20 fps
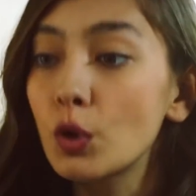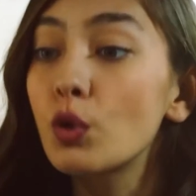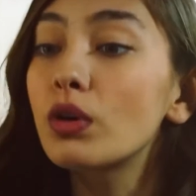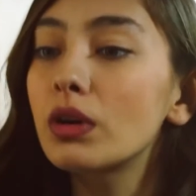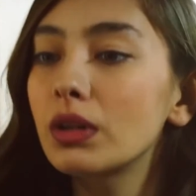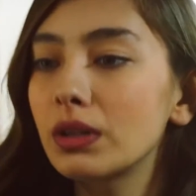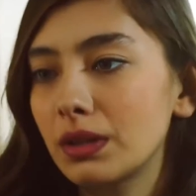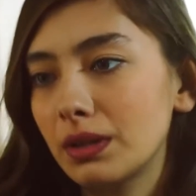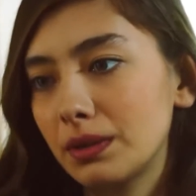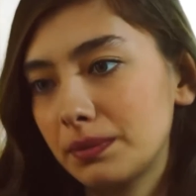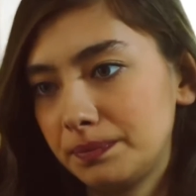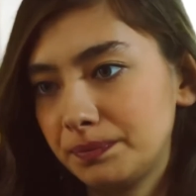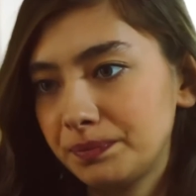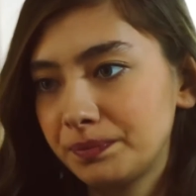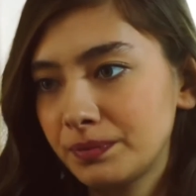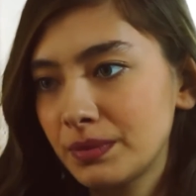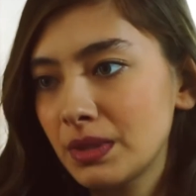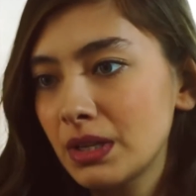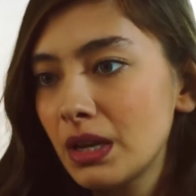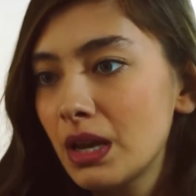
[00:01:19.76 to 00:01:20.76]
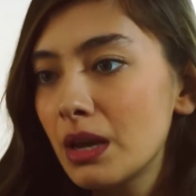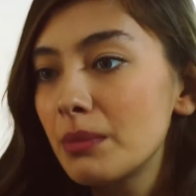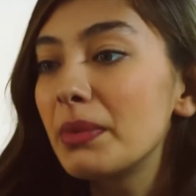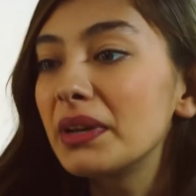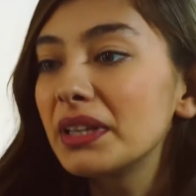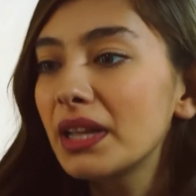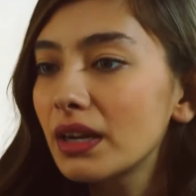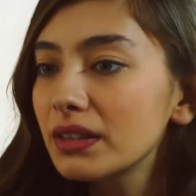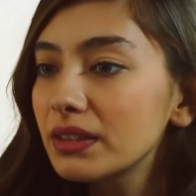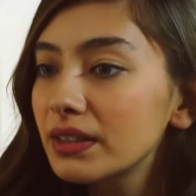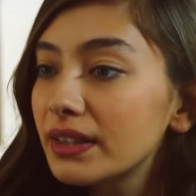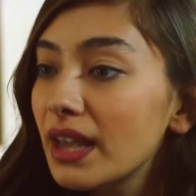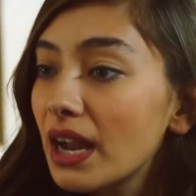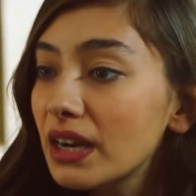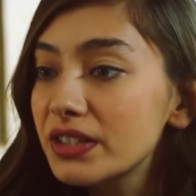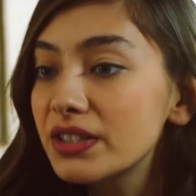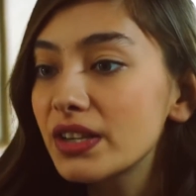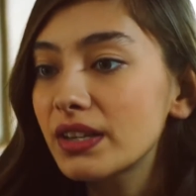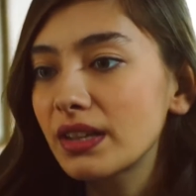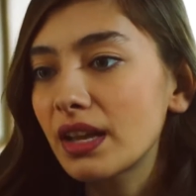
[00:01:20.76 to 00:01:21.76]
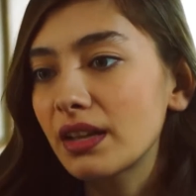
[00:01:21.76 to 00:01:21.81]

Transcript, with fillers: لا عمتي ما عاد إلي القدرة